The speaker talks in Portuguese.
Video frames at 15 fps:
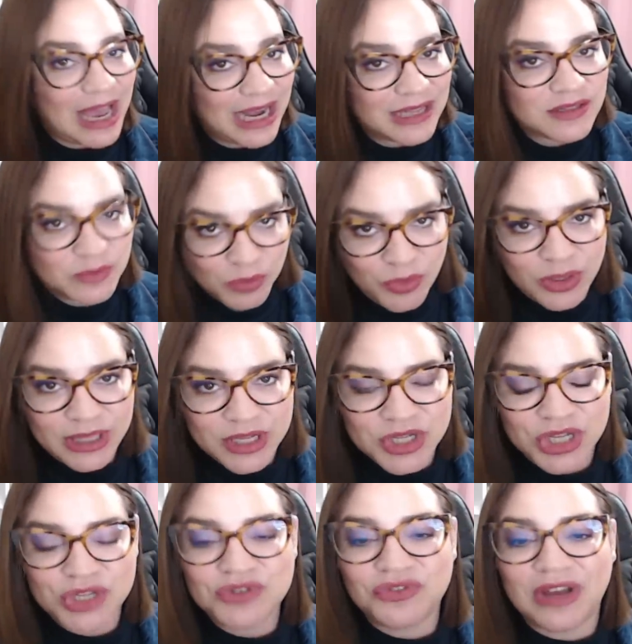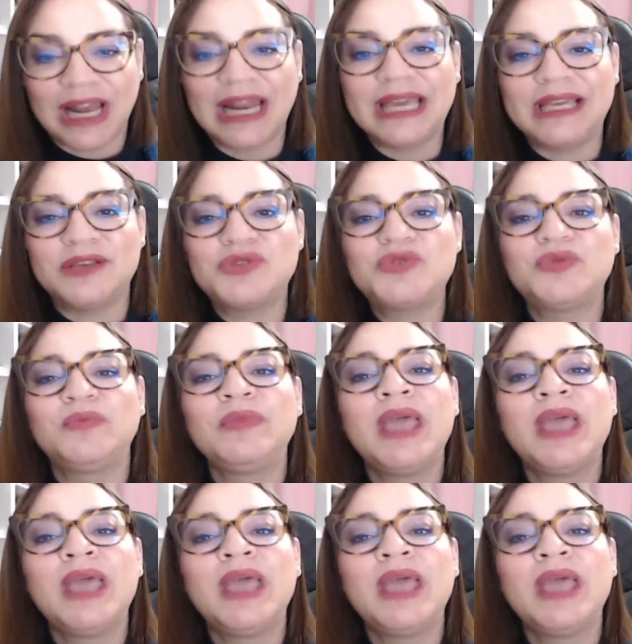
Aliás, muita gente fala isso,